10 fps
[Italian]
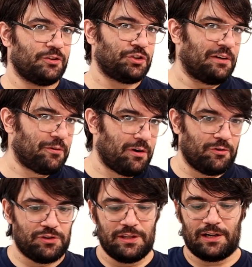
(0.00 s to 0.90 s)
c'è da fare una
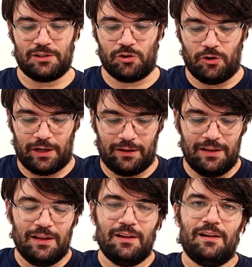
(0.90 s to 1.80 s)

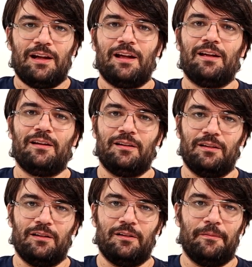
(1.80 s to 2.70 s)
considerazione
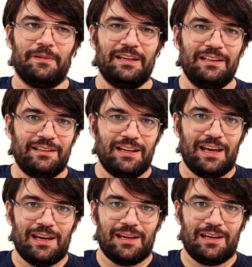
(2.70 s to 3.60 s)
eh, il
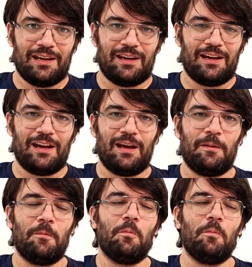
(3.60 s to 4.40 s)
delay è